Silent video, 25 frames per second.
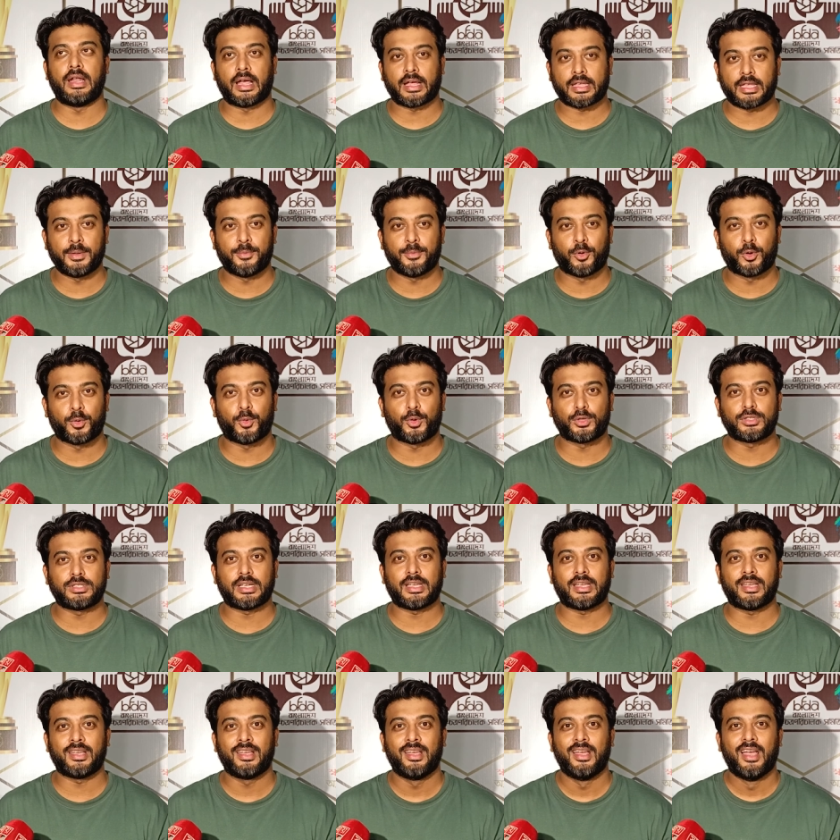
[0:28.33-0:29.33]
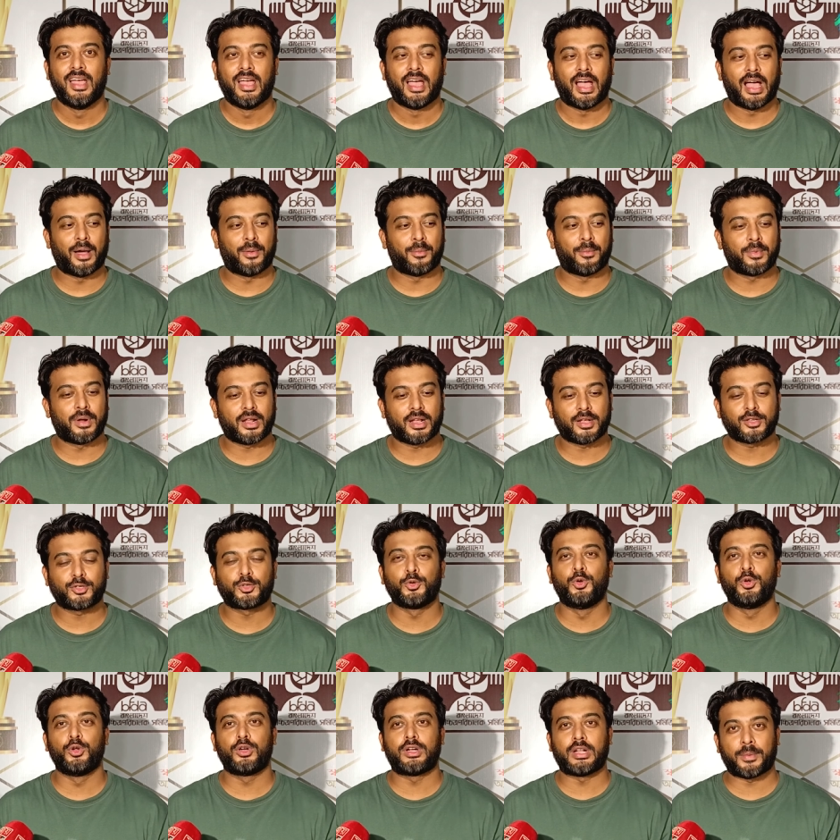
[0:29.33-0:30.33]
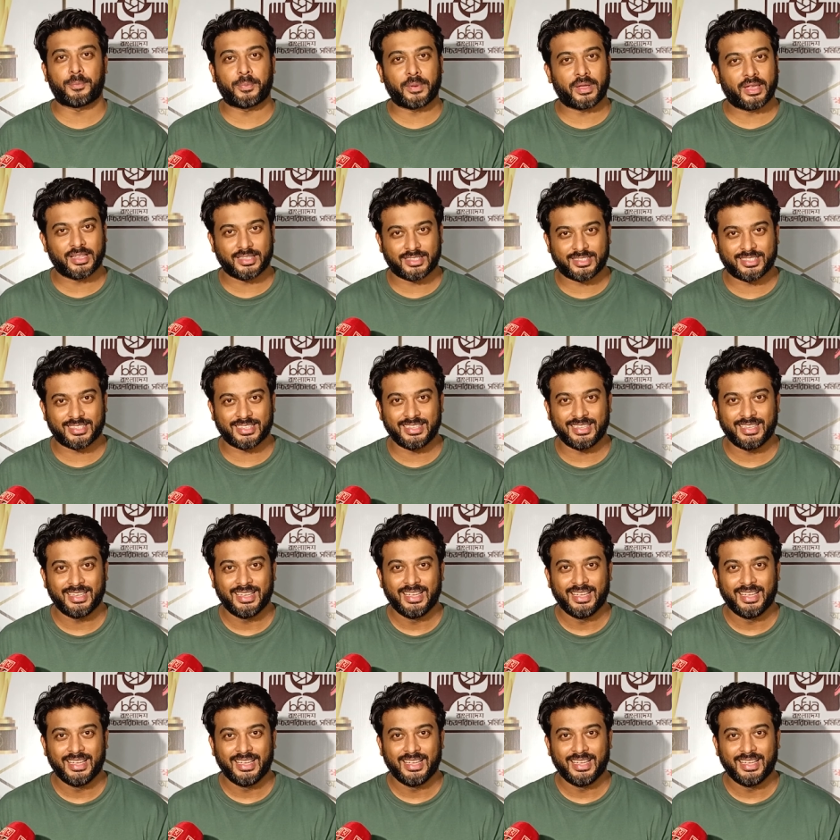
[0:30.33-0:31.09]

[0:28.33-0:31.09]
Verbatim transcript: লাকি বলবো যে আমরা শুরুটা পেয়েছি